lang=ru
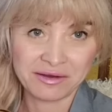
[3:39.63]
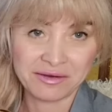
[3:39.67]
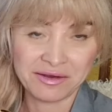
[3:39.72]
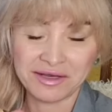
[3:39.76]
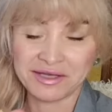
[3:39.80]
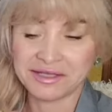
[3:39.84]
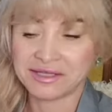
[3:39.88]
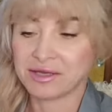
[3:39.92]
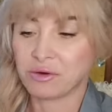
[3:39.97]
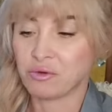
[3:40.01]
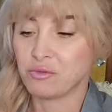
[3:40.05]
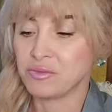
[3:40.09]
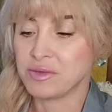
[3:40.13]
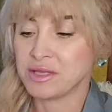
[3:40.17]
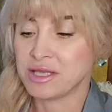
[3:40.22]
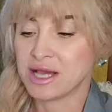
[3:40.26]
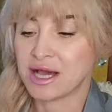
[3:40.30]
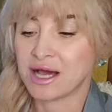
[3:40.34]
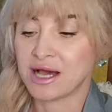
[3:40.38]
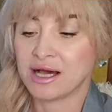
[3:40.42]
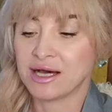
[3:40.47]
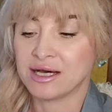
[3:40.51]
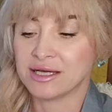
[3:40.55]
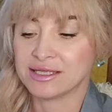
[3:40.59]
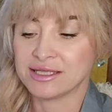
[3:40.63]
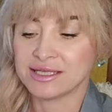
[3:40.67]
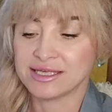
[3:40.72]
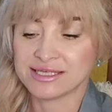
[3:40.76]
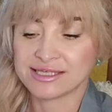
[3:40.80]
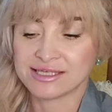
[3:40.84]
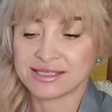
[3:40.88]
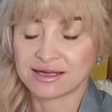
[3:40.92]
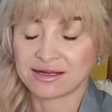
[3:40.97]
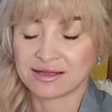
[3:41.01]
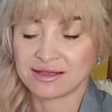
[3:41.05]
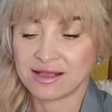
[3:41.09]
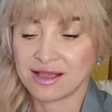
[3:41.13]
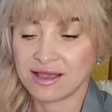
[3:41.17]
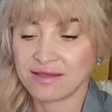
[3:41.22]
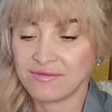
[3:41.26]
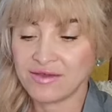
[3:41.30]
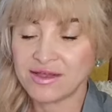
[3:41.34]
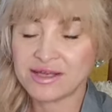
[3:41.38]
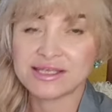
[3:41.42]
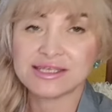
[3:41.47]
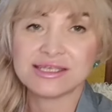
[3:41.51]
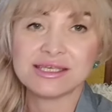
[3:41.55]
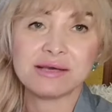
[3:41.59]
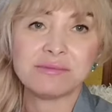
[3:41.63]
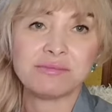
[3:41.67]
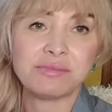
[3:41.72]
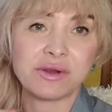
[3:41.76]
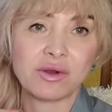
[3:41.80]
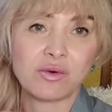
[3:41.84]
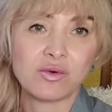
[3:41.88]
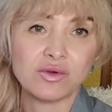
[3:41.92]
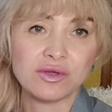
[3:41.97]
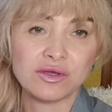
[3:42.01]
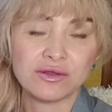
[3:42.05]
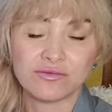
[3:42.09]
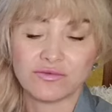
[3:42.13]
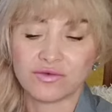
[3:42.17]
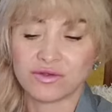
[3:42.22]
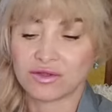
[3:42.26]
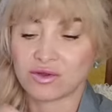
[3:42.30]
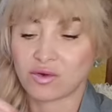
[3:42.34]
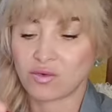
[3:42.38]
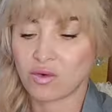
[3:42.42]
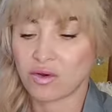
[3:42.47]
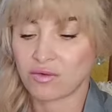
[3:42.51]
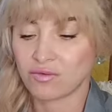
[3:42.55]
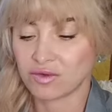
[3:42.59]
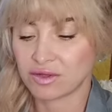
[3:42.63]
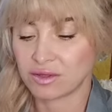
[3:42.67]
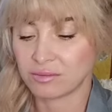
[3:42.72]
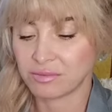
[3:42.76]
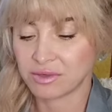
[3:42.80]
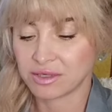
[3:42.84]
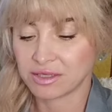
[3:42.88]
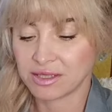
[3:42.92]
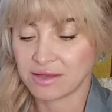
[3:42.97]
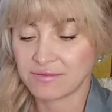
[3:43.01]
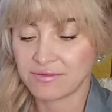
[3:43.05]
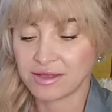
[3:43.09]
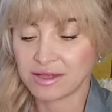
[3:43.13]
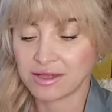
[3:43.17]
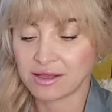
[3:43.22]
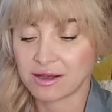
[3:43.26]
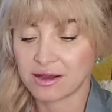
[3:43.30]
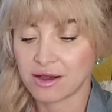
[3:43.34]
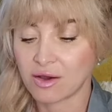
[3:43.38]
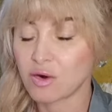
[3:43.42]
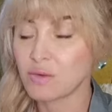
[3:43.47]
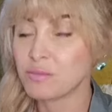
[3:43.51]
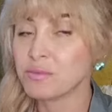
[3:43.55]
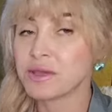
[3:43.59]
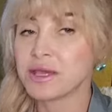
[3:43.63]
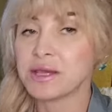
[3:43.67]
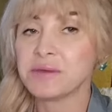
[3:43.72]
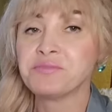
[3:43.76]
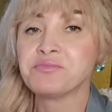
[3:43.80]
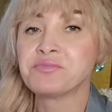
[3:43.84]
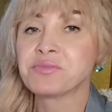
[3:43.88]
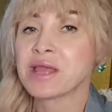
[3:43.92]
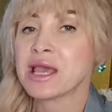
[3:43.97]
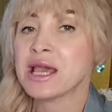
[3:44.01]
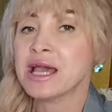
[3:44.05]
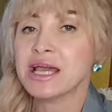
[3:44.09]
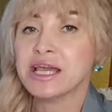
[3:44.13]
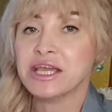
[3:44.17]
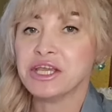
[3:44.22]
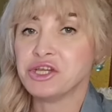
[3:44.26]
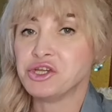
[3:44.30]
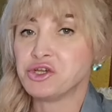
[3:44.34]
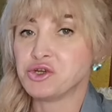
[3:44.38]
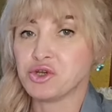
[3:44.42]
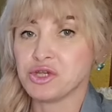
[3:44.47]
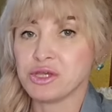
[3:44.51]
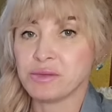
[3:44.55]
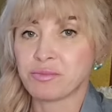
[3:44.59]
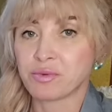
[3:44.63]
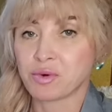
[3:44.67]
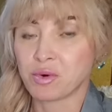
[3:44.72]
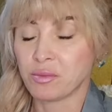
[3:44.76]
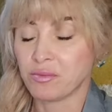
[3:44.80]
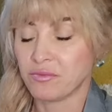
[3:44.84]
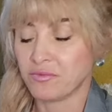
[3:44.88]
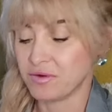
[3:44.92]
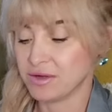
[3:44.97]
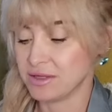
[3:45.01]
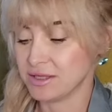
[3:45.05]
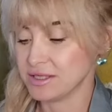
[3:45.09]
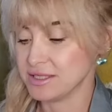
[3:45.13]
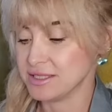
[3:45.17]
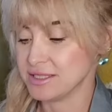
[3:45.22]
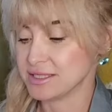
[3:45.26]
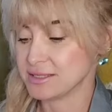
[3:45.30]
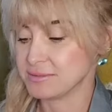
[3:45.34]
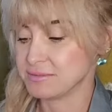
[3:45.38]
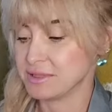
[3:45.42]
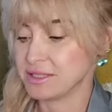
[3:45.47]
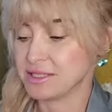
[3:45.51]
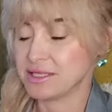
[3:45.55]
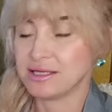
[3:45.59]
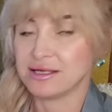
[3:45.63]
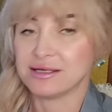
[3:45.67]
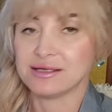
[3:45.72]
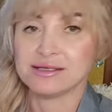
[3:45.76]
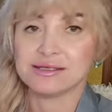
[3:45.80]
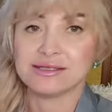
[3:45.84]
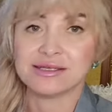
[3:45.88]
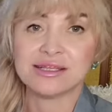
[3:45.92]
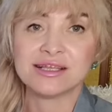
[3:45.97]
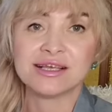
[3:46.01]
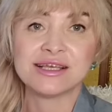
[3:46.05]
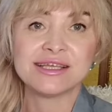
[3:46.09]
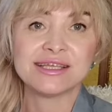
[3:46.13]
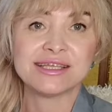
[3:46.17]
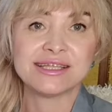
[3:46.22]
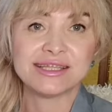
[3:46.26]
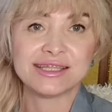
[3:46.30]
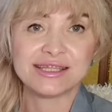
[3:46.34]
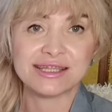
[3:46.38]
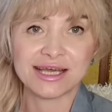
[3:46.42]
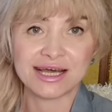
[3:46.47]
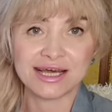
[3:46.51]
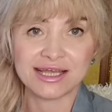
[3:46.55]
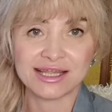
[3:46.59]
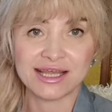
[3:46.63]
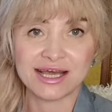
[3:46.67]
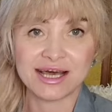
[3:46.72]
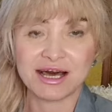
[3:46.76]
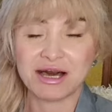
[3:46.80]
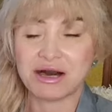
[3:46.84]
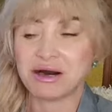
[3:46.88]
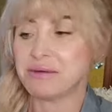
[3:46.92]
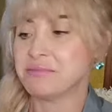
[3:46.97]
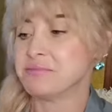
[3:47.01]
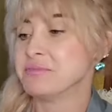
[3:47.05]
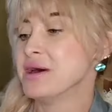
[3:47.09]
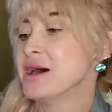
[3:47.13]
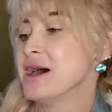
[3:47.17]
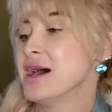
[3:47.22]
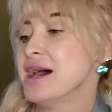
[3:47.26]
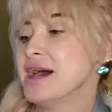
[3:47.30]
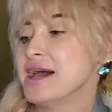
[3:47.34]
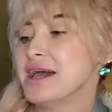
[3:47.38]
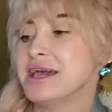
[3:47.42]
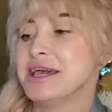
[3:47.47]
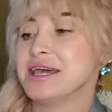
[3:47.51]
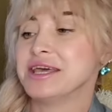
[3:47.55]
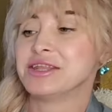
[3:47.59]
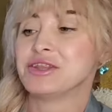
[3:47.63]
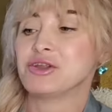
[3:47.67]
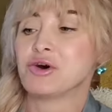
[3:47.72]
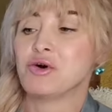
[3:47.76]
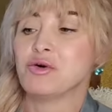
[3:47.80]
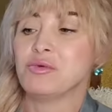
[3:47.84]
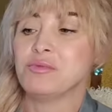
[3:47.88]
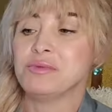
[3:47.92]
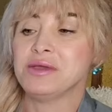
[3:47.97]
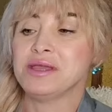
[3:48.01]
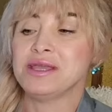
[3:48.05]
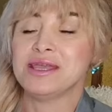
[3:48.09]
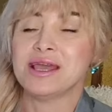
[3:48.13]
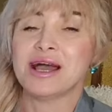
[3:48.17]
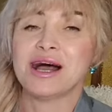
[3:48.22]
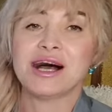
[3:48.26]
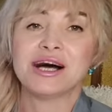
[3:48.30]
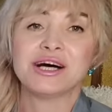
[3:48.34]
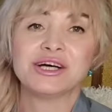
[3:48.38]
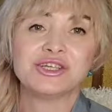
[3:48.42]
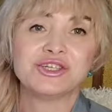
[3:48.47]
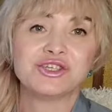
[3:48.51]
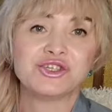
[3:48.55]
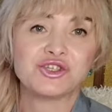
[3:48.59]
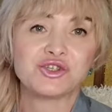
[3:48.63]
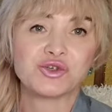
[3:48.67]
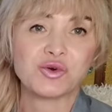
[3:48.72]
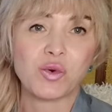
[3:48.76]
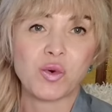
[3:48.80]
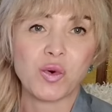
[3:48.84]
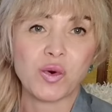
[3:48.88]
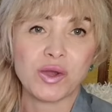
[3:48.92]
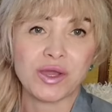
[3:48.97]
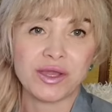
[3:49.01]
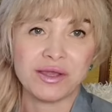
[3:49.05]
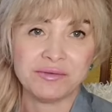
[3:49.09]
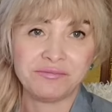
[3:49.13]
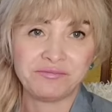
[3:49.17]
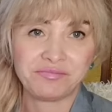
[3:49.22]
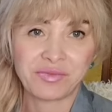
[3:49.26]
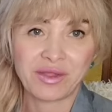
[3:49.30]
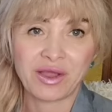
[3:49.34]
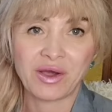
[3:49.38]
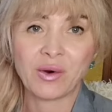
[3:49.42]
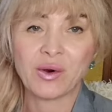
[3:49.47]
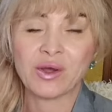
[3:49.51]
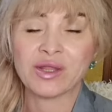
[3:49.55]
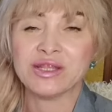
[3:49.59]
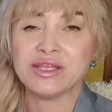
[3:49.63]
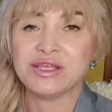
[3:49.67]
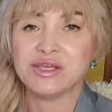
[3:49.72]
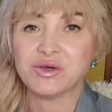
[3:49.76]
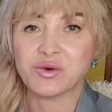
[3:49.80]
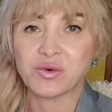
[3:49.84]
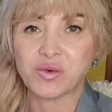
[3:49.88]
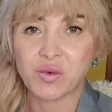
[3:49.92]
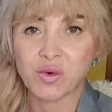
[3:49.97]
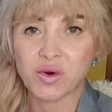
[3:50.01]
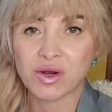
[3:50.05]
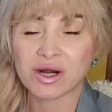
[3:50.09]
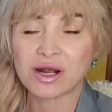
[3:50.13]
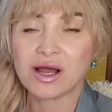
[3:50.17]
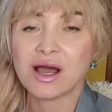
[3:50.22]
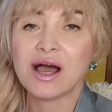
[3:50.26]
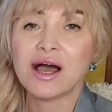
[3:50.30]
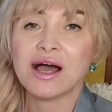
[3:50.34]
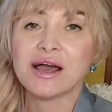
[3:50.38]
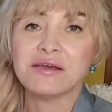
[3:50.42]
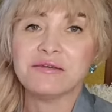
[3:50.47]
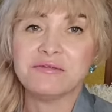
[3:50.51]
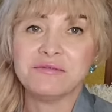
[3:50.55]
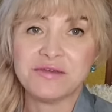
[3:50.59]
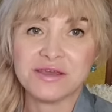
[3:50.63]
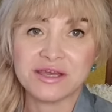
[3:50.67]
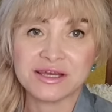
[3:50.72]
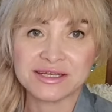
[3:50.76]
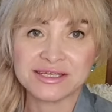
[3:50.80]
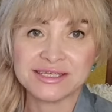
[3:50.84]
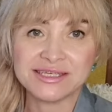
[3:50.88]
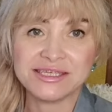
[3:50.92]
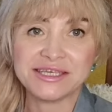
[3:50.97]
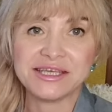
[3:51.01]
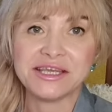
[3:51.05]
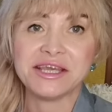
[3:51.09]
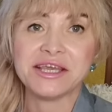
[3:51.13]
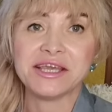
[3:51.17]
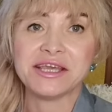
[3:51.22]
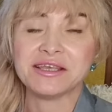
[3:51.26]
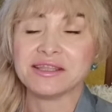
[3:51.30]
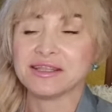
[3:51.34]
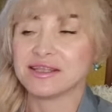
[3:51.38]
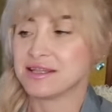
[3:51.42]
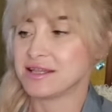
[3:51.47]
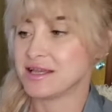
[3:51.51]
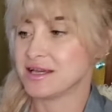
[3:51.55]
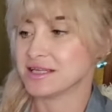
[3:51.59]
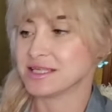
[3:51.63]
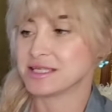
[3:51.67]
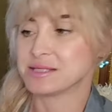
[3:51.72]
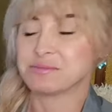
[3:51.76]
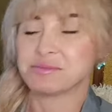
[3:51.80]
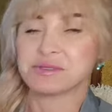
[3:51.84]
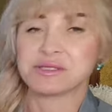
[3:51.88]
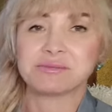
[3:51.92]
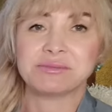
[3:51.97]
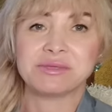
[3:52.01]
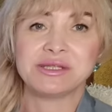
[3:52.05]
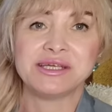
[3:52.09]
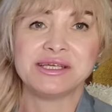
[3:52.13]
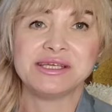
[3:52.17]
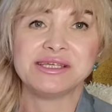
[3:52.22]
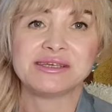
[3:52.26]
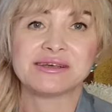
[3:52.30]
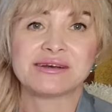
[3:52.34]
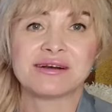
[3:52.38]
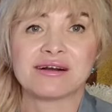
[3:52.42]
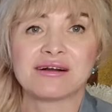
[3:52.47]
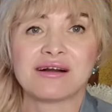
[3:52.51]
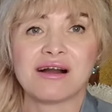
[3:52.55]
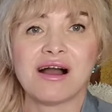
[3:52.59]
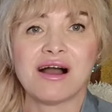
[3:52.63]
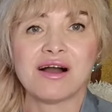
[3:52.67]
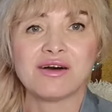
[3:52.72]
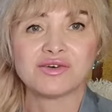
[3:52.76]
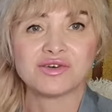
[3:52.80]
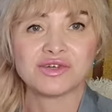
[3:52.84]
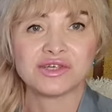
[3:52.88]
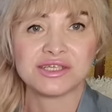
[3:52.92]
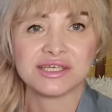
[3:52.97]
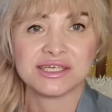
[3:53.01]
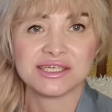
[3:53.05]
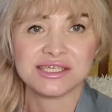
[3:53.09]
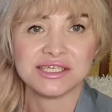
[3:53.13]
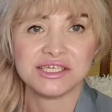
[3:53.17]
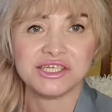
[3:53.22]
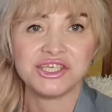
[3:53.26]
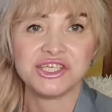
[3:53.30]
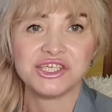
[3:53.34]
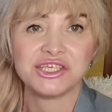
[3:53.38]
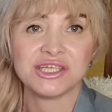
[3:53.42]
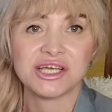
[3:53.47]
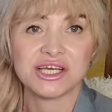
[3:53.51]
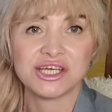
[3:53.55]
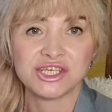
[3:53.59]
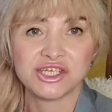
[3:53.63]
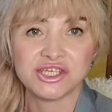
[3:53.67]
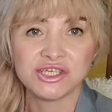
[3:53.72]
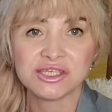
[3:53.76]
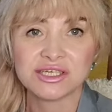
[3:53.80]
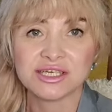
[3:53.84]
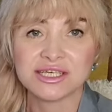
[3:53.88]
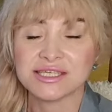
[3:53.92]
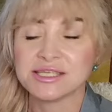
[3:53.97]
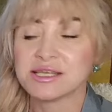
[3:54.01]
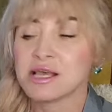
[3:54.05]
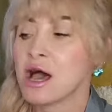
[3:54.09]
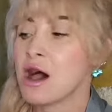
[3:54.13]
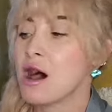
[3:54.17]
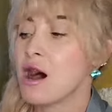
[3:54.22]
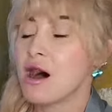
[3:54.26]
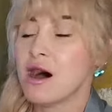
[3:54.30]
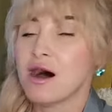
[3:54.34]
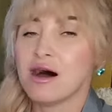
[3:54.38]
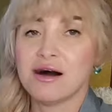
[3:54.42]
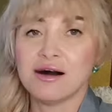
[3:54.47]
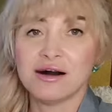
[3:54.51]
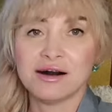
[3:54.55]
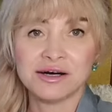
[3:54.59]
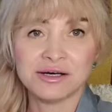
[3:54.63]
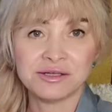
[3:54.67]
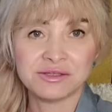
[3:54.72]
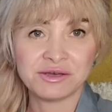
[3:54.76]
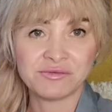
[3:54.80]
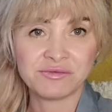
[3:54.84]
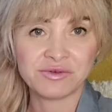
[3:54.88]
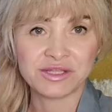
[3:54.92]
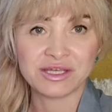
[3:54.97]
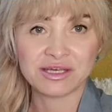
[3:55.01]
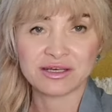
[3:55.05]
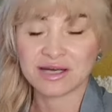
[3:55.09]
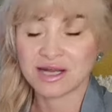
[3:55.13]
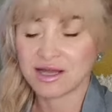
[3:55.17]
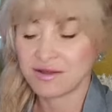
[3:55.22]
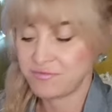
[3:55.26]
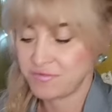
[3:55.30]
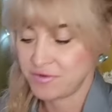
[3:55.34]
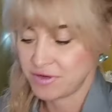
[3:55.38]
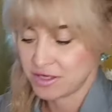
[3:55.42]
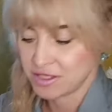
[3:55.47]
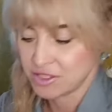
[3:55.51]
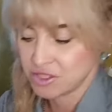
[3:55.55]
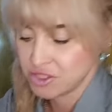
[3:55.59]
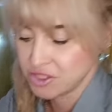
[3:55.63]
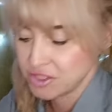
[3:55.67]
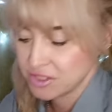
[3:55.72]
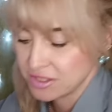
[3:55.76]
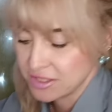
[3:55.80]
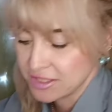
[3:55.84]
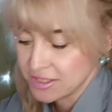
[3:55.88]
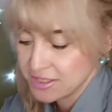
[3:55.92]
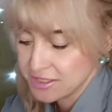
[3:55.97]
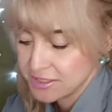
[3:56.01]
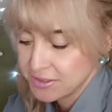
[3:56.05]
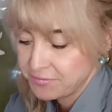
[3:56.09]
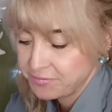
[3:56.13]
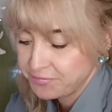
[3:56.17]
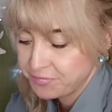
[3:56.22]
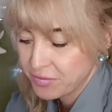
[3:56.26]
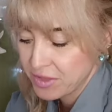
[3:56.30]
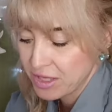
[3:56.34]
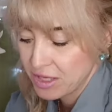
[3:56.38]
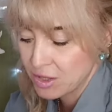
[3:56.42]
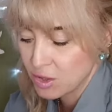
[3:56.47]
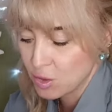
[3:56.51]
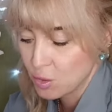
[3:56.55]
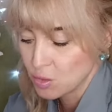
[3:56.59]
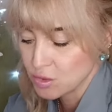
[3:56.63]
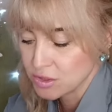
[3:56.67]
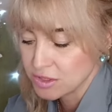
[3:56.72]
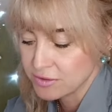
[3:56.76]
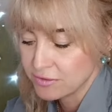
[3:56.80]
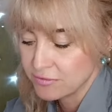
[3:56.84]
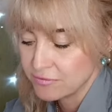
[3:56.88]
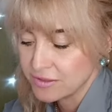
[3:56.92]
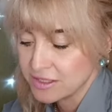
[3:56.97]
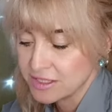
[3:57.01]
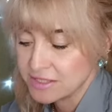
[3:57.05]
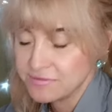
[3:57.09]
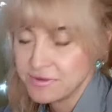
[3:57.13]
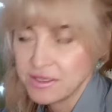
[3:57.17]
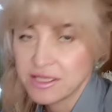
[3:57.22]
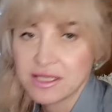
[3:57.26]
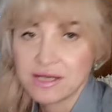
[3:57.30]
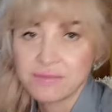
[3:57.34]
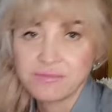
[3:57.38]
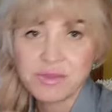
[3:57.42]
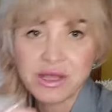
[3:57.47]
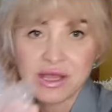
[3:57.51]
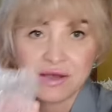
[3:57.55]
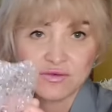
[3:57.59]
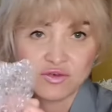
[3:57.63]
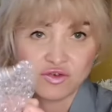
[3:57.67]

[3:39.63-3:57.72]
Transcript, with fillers: Это у меня тестерная версия. Приходит вот такой вот обыкновенной коробке. Еще не пробовала, не смотрела. Та-дам! Это у меня Joy от Dior версии Intense. Посмотрите, какая уже насыщенная жидкость. А, на фотографиях жидкость розового цвета.